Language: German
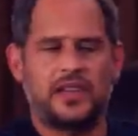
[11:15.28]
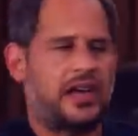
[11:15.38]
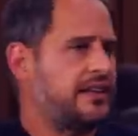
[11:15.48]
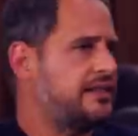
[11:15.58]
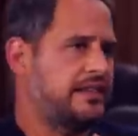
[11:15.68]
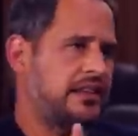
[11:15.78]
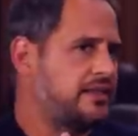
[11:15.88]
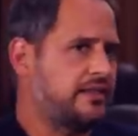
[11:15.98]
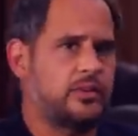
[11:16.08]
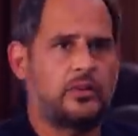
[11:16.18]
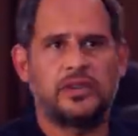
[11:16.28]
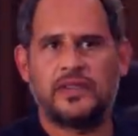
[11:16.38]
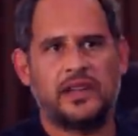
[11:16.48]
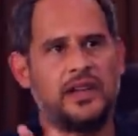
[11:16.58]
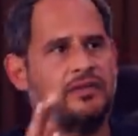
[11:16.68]
ja, dass der jetzt so und
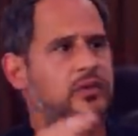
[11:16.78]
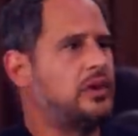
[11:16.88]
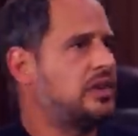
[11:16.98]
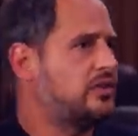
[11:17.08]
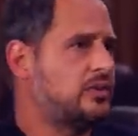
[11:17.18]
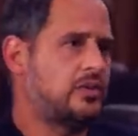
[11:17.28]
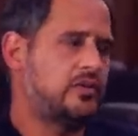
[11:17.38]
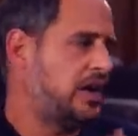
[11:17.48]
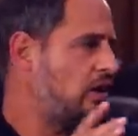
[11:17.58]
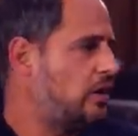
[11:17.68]
in seiner Früher so, woher